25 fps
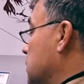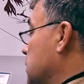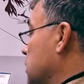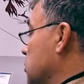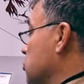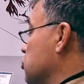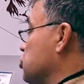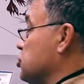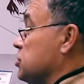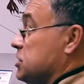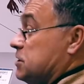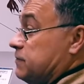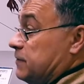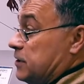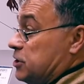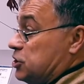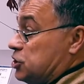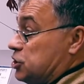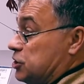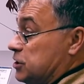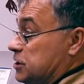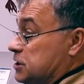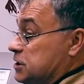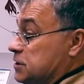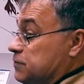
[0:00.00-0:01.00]
хорошие
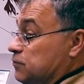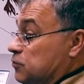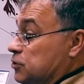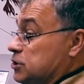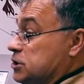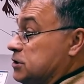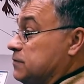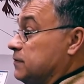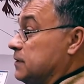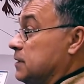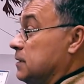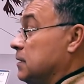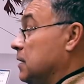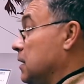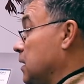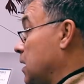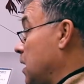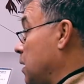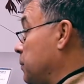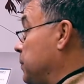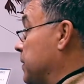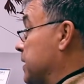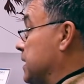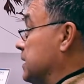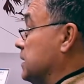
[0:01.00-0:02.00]
сварочные свойства,
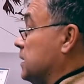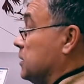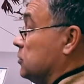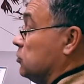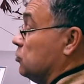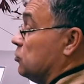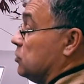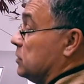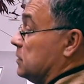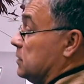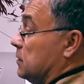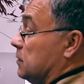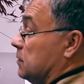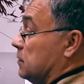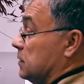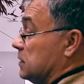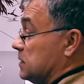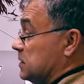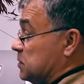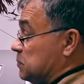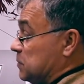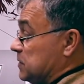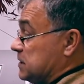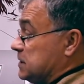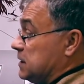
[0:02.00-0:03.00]
аппарат, который
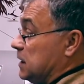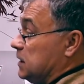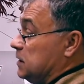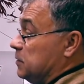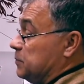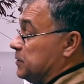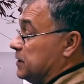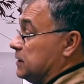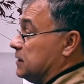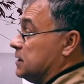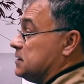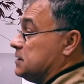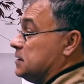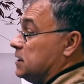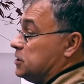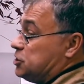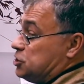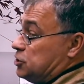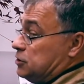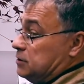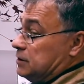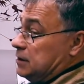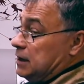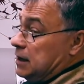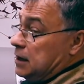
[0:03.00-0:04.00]
специально
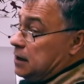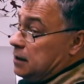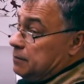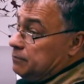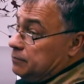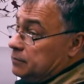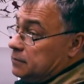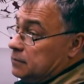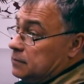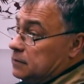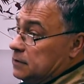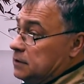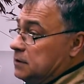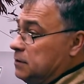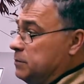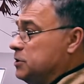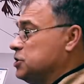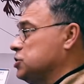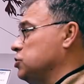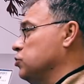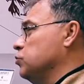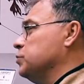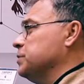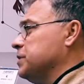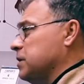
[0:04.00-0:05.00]
предназначен для
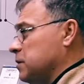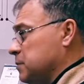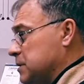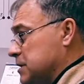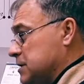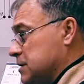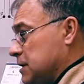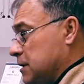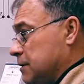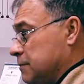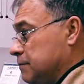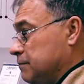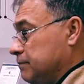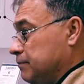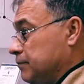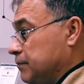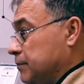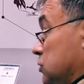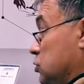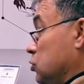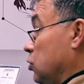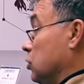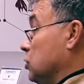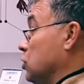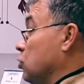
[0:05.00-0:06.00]
домашнего потребителя.
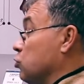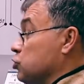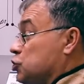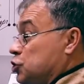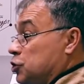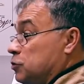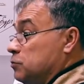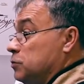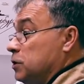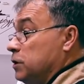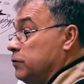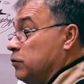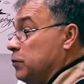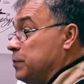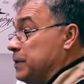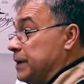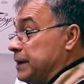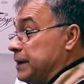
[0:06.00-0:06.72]
Долго очень мы его